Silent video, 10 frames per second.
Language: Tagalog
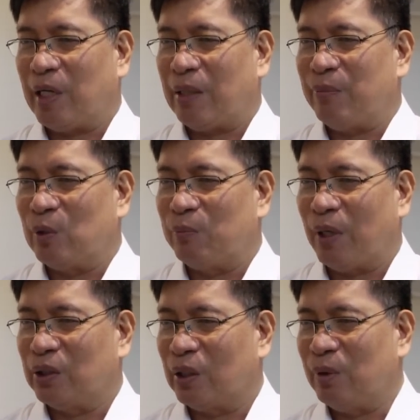nga kami kung
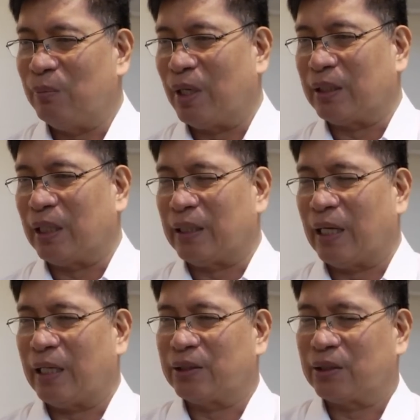paano kami
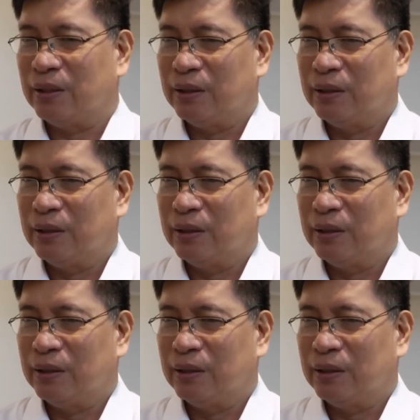makatatakas.